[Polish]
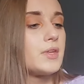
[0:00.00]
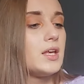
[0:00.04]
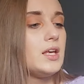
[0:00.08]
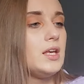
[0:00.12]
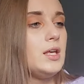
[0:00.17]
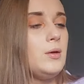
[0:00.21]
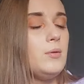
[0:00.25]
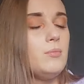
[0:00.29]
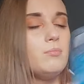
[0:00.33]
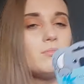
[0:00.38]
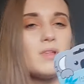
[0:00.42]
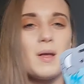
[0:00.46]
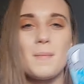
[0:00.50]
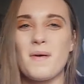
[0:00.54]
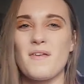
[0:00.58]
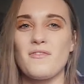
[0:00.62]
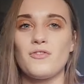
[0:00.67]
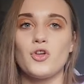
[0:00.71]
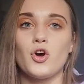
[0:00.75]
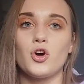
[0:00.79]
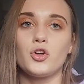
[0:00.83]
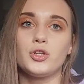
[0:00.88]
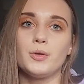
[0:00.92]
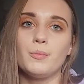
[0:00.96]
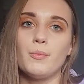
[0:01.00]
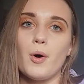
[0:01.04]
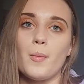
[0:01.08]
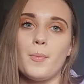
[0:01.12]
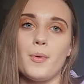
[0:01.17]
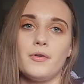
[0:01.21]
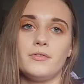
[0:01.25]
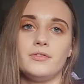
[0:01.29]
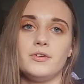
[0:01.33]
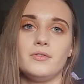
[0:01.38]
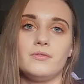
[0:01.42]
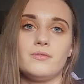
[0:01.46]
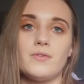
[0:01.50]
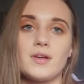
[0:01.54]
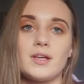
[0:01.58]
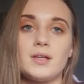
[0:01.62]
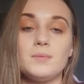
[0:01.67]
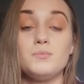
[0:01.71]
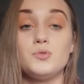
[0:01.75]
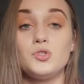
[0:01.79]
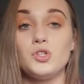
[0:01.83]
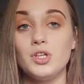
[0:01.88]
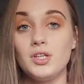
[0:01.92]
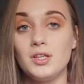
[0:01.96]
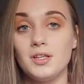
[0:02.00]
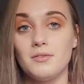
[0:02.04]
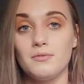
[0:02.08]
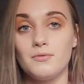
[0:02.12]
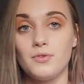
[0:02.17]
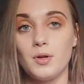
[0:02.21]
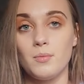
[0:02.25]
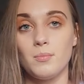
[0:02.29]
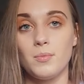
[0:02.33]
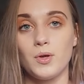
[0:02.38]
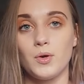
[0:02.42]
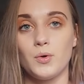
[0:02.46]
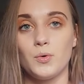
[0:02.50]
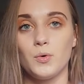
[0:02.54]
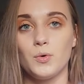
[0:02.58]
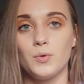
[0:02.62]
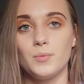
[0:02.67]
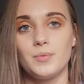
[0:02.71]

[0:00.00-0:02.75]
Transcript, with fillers: i na pewno o tym opowiem w jakimś innym filmiku,